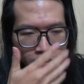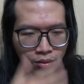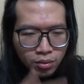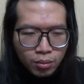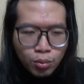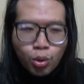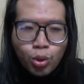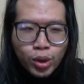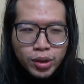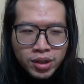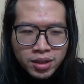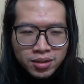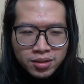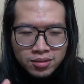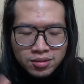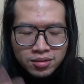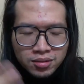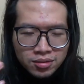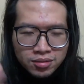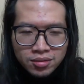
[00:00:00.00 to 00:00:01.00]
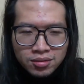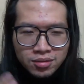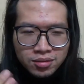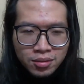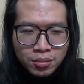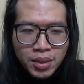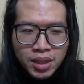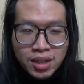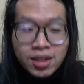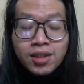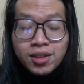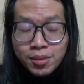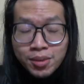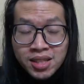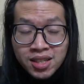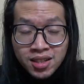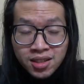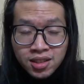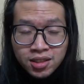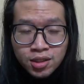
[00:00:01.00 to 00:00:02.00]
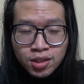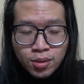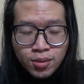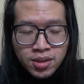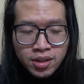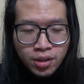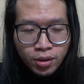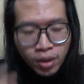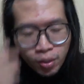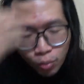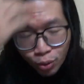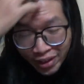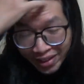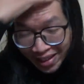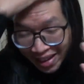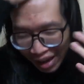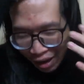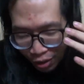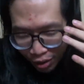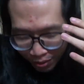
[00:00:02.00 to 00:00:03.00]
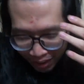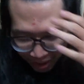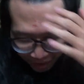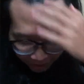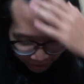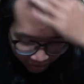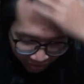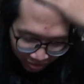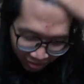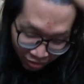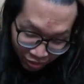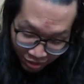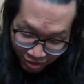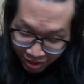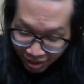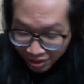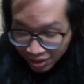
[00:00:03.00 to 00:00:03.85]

mùi mình ngửi bây giờ là giống như kiểu cái mùi kẹo các bạn nó rất là